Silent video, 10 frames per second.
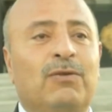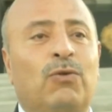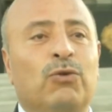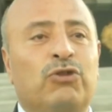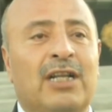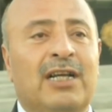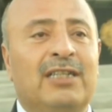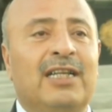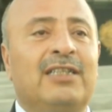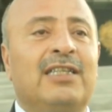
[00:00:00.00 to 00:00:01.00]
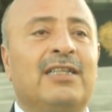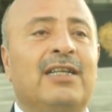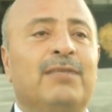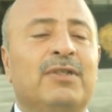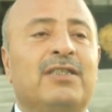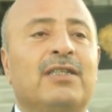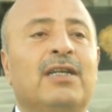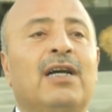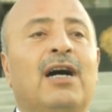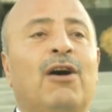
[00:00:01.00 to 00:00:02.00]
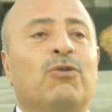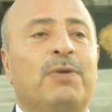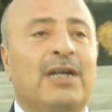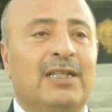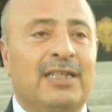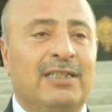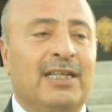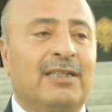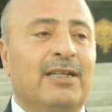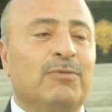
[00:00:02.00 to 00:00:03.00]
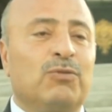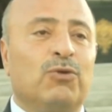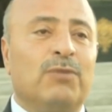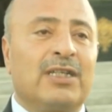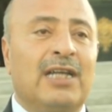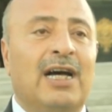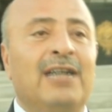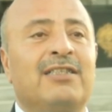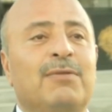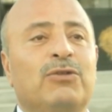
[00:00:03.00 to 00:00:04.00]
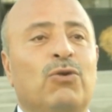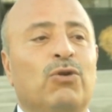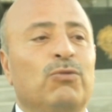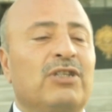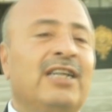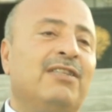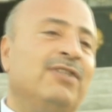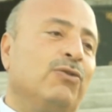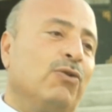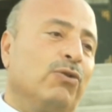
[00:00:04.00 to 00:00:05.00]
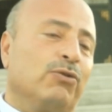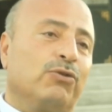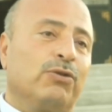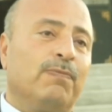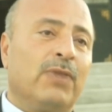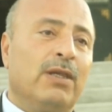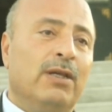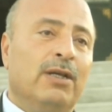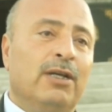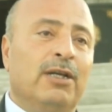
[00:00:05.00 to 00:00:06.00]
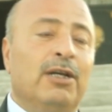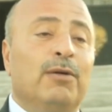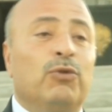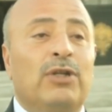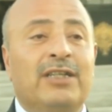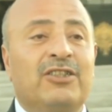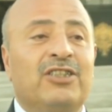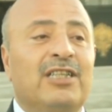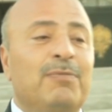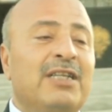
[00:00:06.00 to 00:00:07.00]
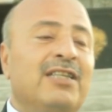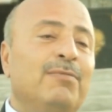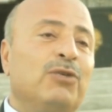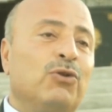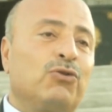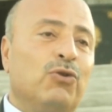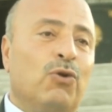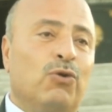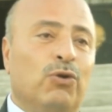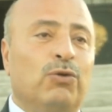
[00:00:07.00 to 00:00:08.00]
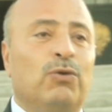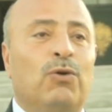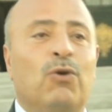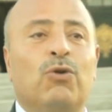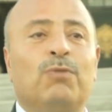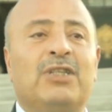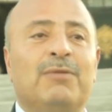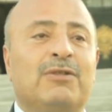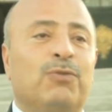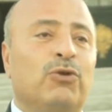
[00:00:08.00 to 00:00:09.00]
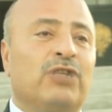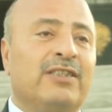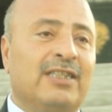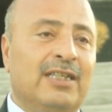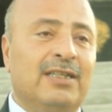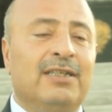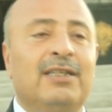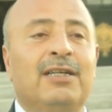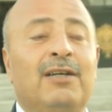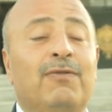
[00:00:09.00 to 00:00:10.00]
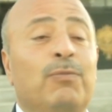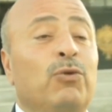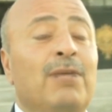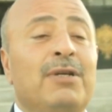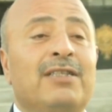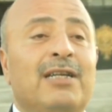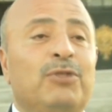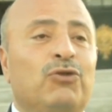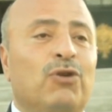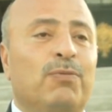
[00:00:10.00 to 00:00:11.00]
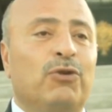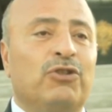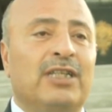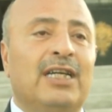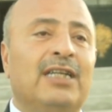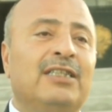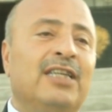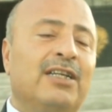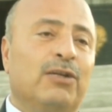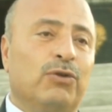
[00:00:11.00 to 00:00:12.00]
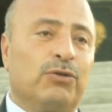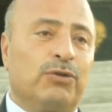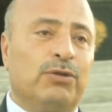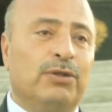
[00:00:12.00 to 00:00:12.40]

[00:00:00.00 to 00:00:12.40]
Ulusal kalite etiketlerimiz, Avrupa kalite etiketlerimiz bulunmakta. Aynı zamanda okulumuz e-Twinning okuludur. Bunların dışında beslenme dostu okul, okulum temiz projesi ve buna benzer birçok projede yer alıyoruz.